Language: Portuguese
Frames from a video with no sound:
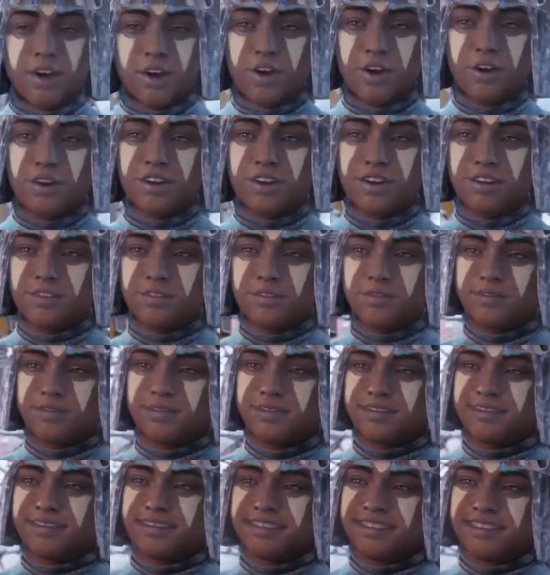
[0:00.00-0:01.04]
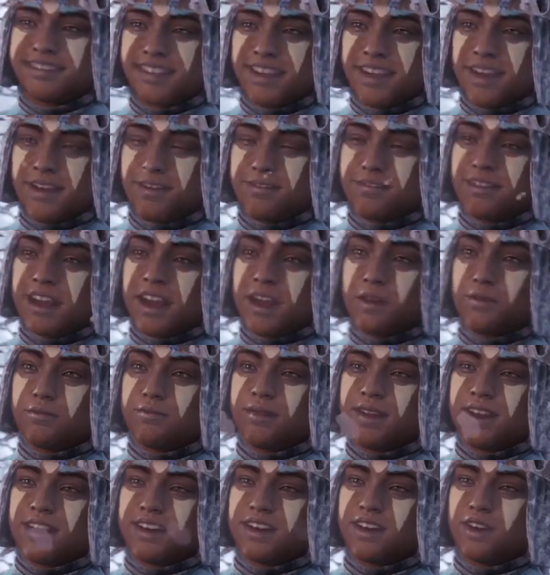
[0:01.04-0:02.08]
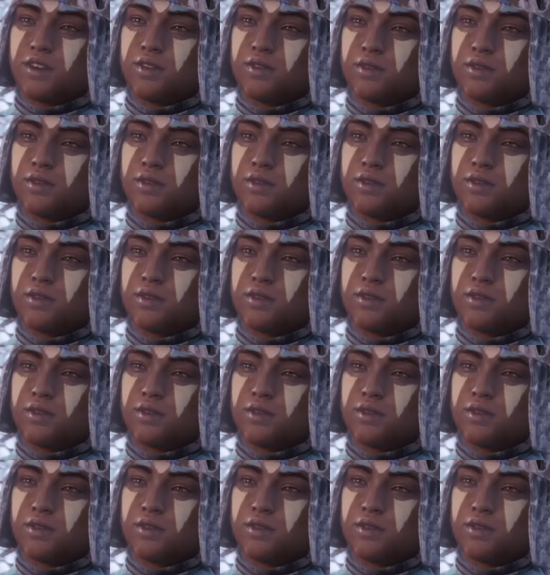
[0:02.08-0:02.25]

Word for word: Um buraco. Escavado pelos